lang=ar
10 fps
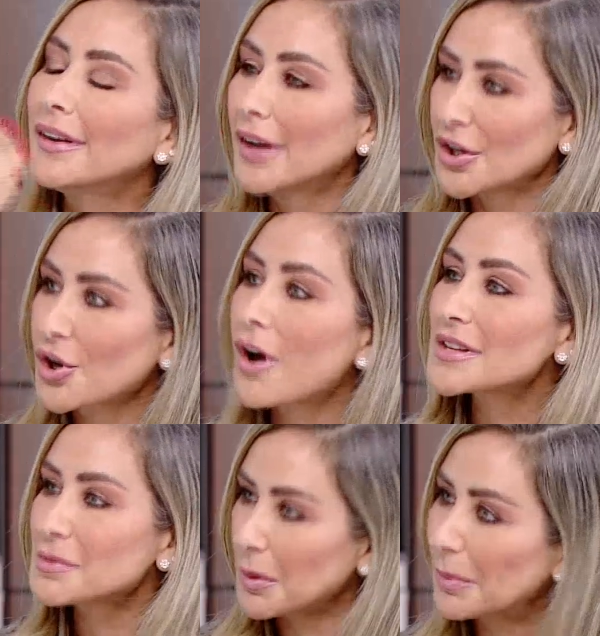
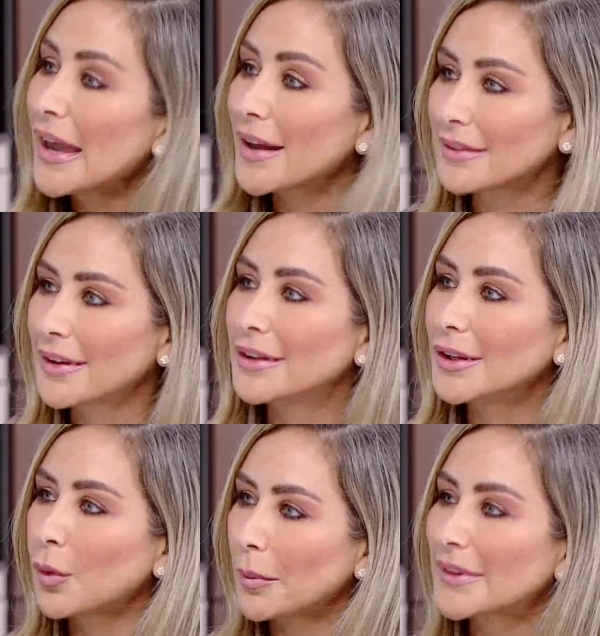لاشخاص من بيئه
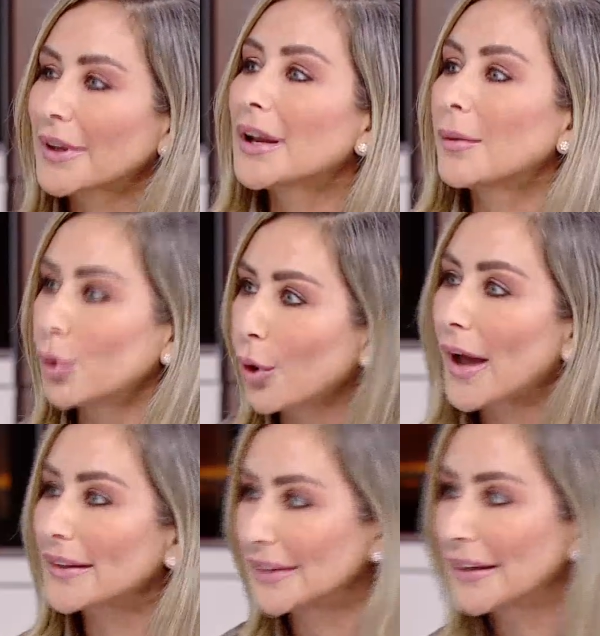ثانيه وبيتكلموا
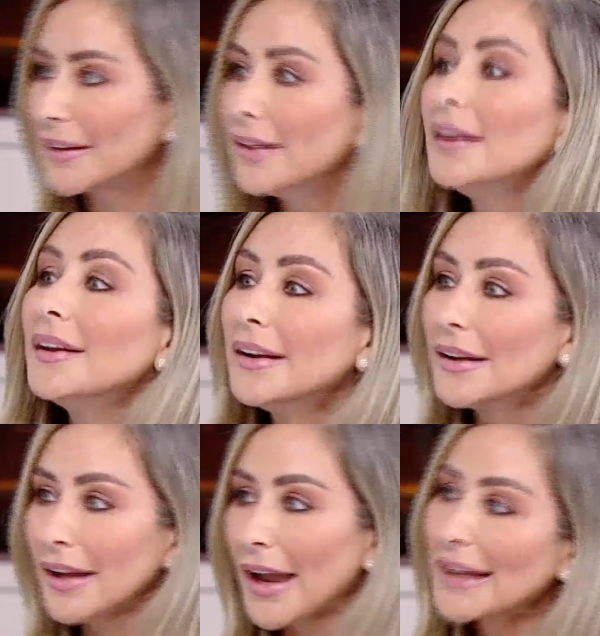لغات ثانيه
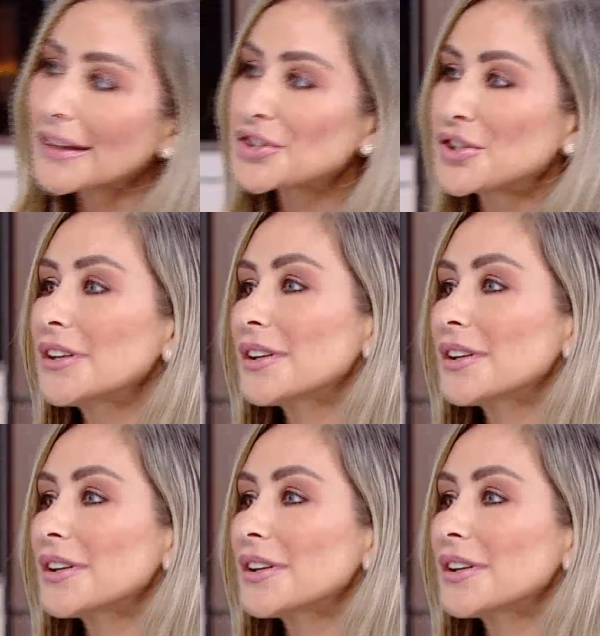هيدا الشيء